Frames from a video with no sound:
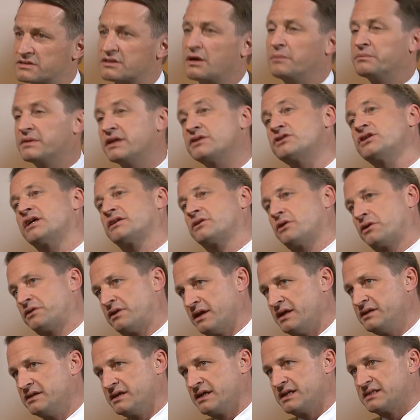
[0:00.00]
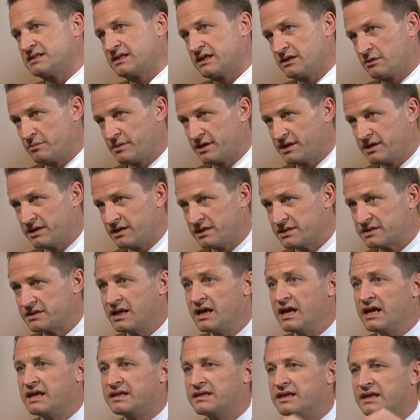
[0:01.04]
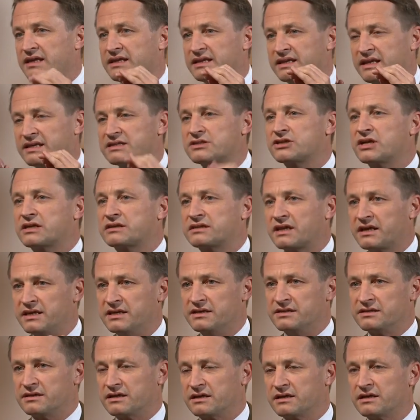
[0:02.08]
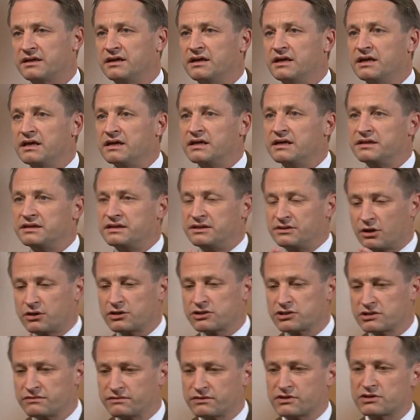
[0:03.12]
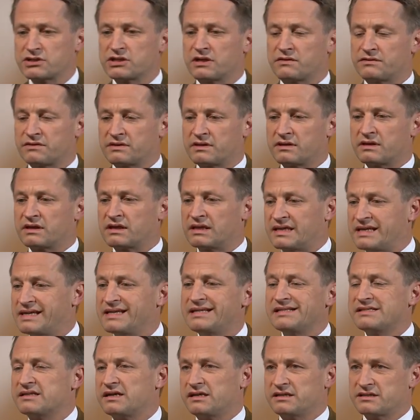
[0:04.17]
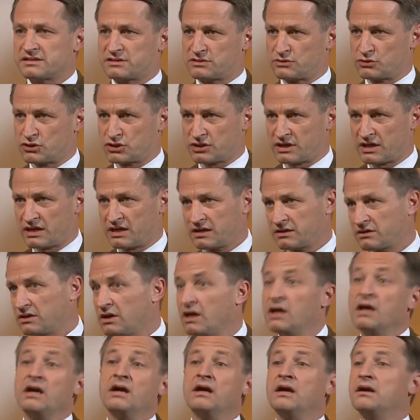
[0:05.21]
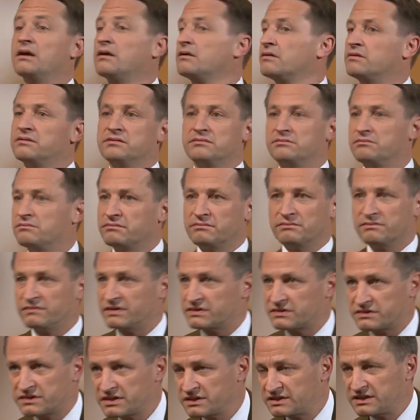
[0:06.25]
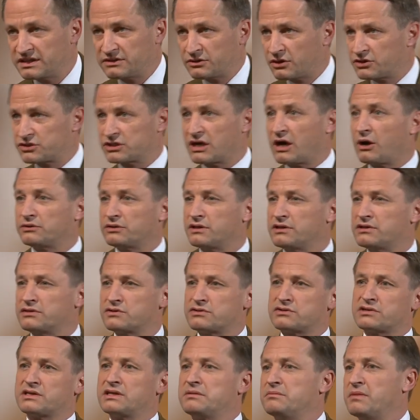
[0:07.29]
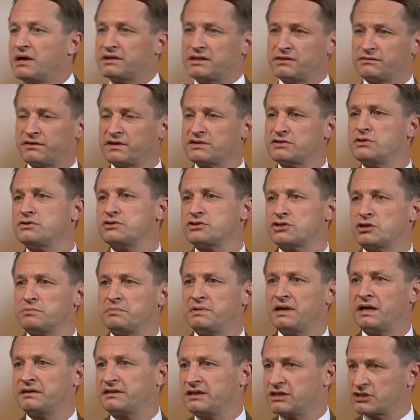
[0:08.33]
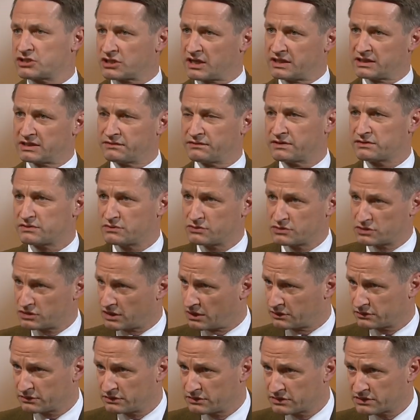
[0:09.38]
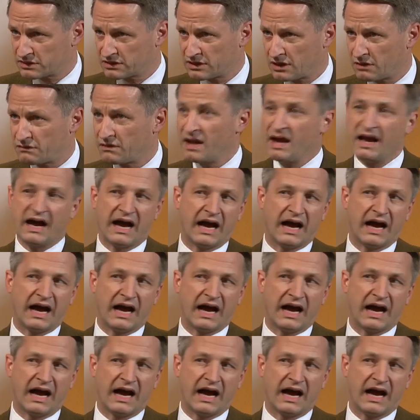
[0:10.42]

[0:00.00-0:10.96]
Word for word: Komm, das steckt doch dahinter. Jetzt sei doch mal ehrlich. Das steckt dahinter. Hm. Die deutsche Wirtschaft gilt als zu stark was weiß ich, die deutsche Autoindustrie macht die französische platt, jetzt schreit die französische Autoindustrie auf.